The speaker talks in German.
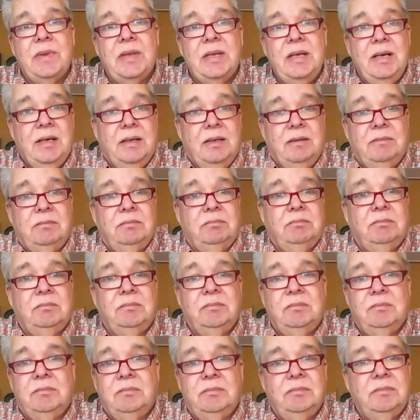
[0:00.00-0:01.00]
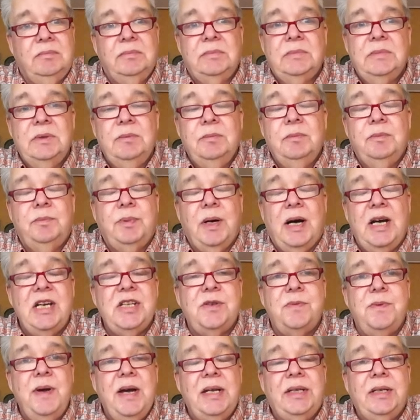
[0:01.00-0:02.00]
Ja,
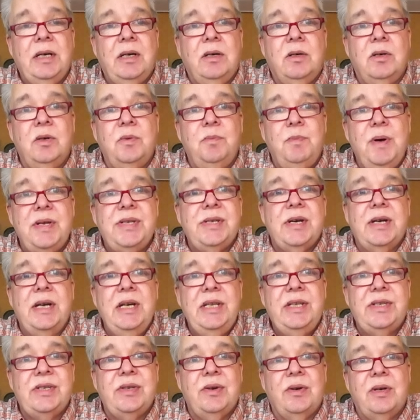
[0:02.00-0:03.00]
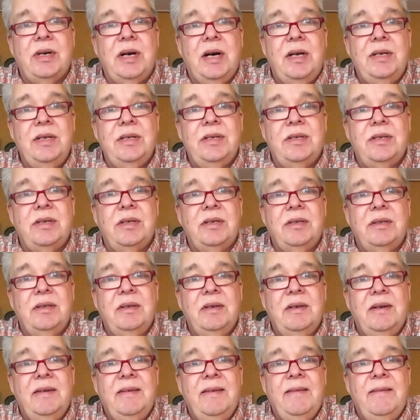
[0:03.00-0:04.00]
preiswerter und besser geht's doch gar nicht.
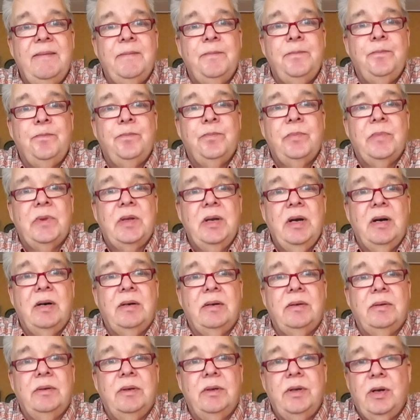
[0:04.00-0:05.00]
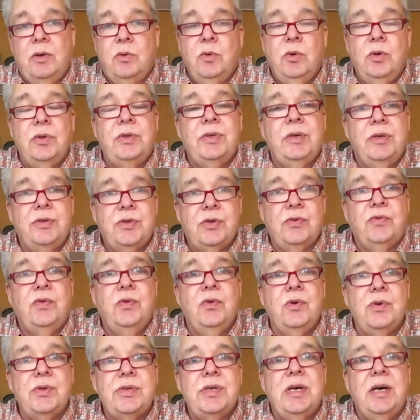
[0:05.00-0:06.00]
Ja, na gut, zu
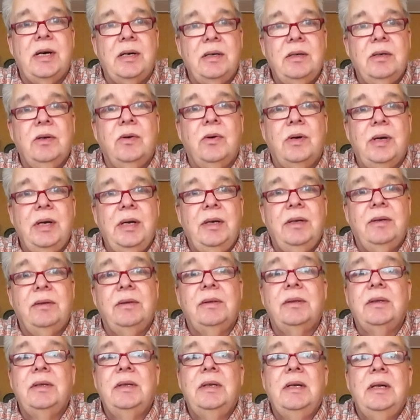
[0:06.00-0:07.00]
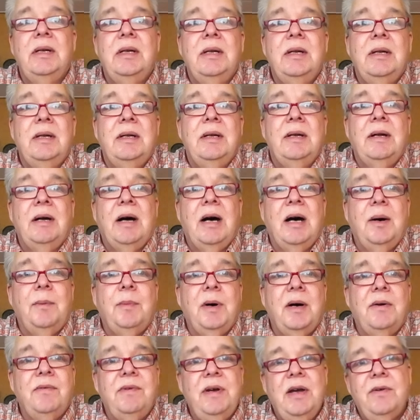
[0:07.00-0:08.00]
Fuß, ja, okay.
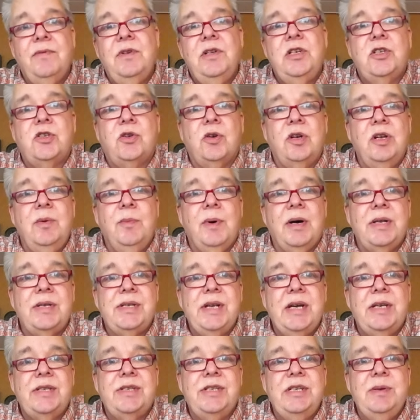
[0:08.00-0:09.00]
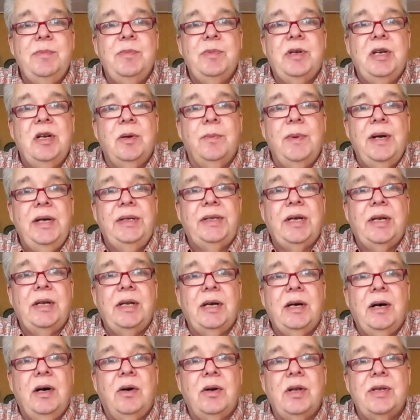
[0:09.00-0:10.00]
Aber wer will schon immer 6, 7 Kilometer
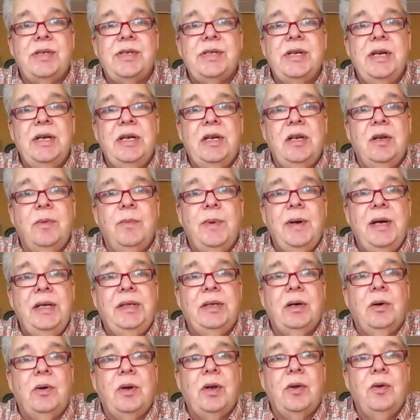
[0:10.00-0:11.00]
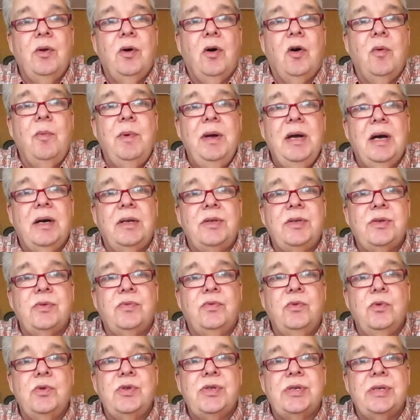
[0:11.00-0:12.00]
da oder 10 Kilometer oder noch mehr zu
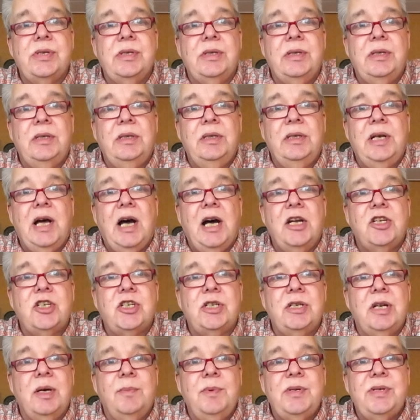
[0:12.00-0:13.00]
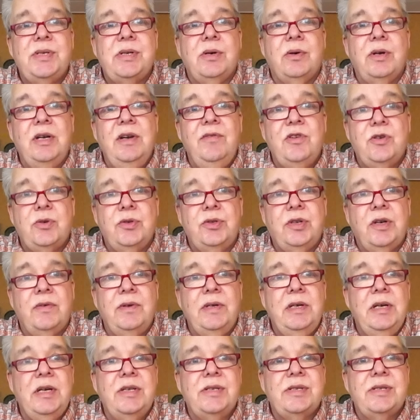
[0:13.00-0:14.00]
Fuß äh, latschen? Da bist du auch ewig
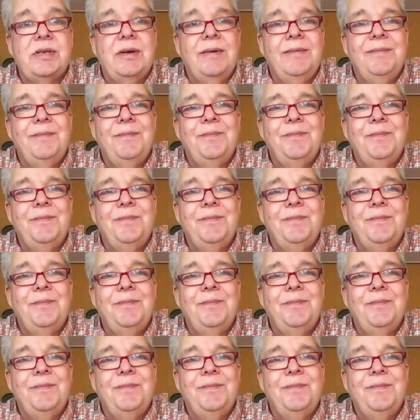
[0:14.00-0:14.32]
unterwegs.